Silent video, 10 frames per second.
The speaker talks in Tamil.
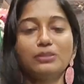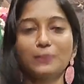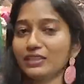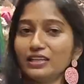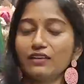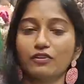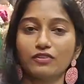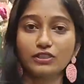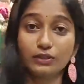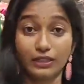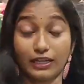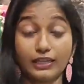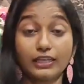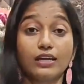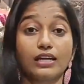வந்து பார்த்திங்கன்னா இவங்க வந்து
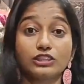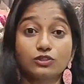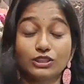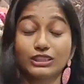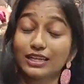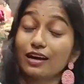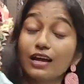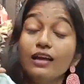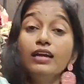நிறைய கலெக்ஷன்ஸ் வச்சுருக்காங்க